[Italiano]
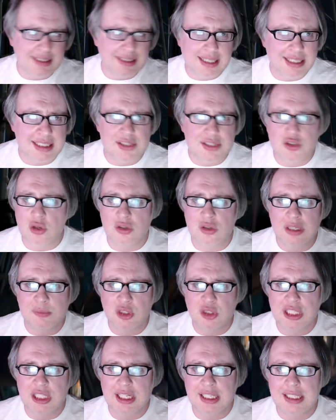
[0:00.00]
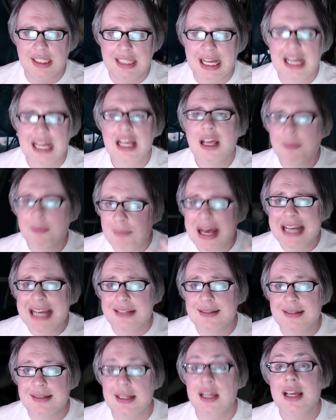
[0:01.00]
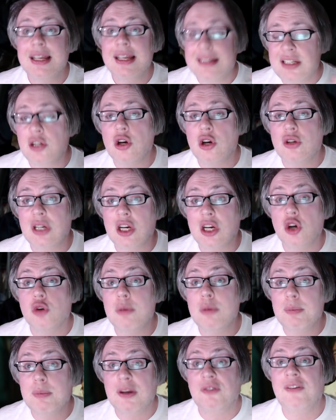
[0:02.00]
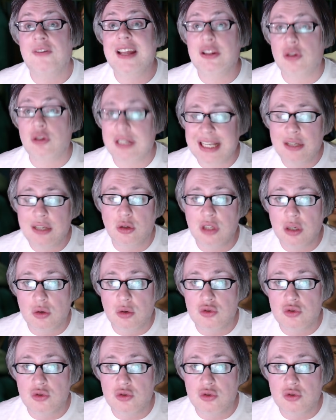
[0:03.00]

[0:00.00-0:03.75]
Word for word: la tradizione o la modernità, ma anzi si colloca come perfetto anello di